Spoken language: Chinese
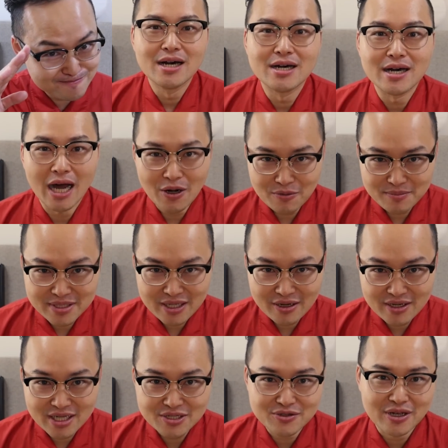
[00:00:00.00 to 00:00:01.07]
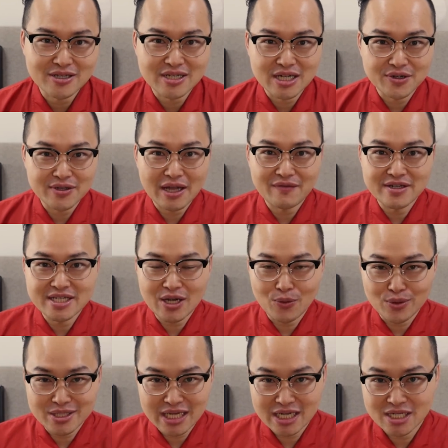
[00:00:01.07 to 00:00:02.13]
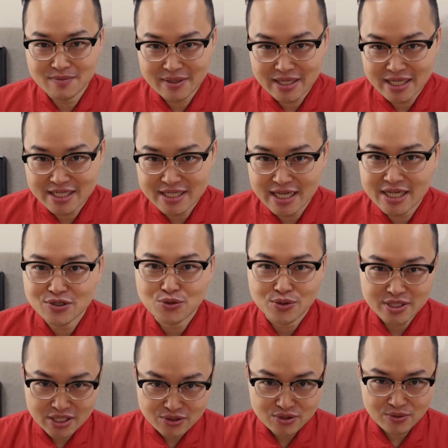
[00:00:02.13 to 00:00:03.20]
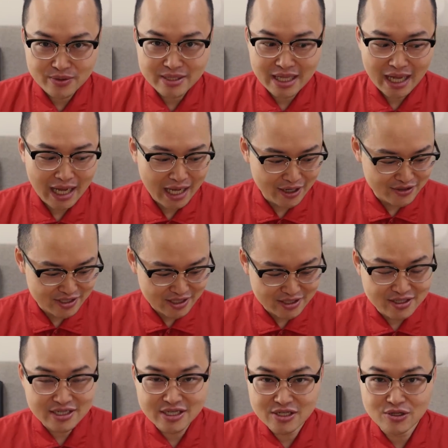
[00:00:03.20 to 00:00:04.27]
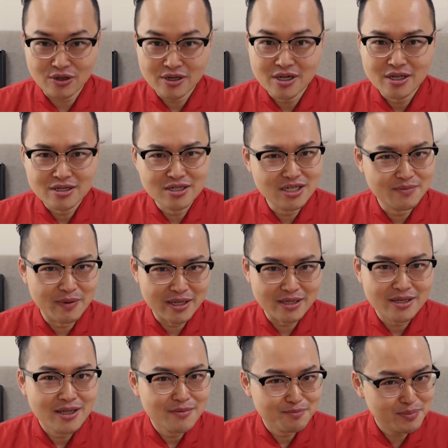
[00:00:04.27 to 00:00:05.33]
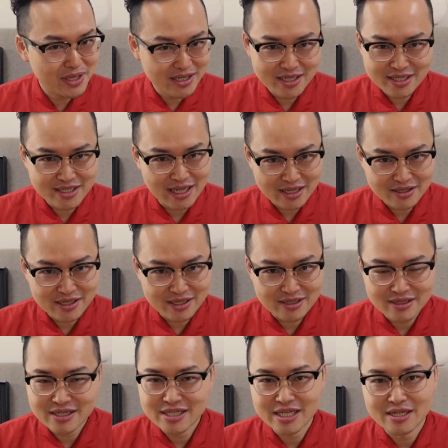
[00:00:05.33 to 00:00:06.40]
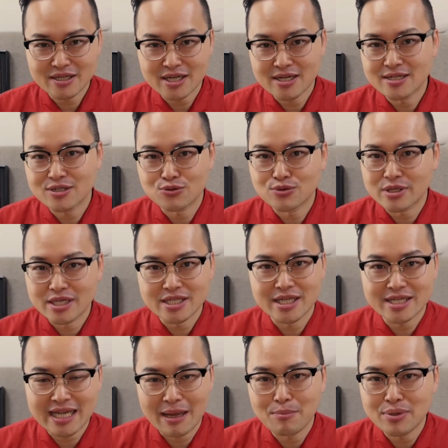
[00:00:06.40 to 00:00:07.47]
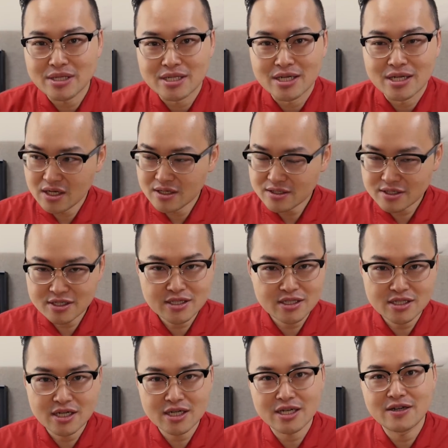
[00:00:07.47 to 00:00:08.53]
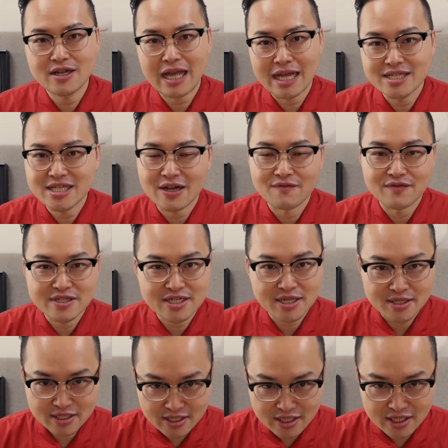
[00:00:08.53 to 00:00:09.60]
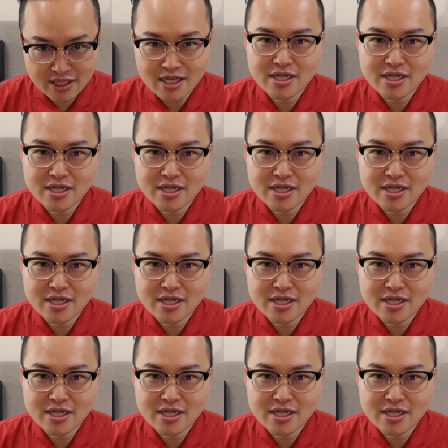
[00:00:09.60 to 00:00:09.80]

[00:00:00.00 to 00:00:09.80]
呃，阿伦频道呢主要是跟大家分享我在日本的一些所见所闻呢，还有像今天这种日本。便利商店的一些特殊的一些产品的试吃呢，跟感想分享等等。